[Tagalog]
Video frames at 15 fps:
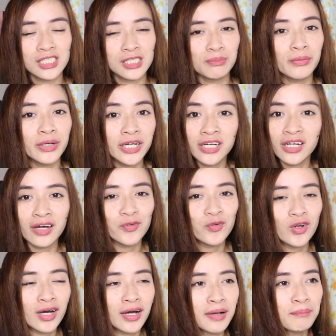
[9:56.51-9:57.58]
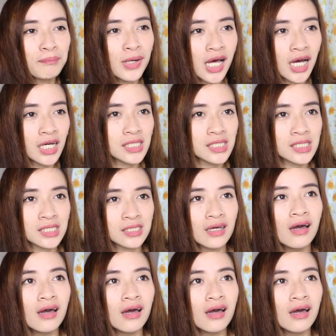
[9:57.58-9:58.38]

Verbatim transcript: Si Mariano lang ang malakas.